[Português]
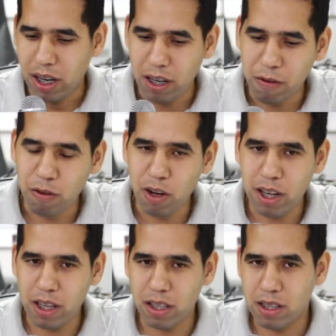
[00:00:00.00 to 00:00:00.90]
Ele
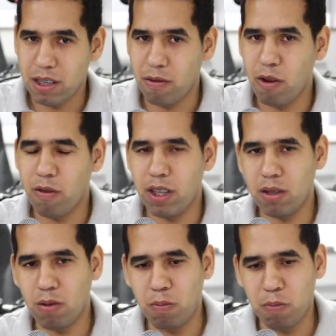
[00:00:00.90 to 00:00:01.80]
foi
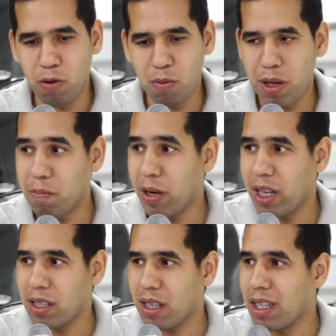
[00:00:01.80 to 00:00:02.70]
desenvolvido por uma
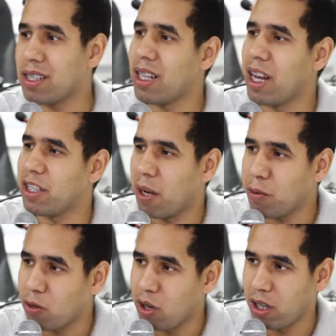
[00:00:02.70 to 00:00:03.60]
empresa da cidade de
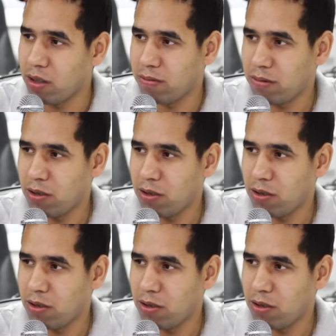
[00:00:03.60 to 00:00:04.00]
Capitólio,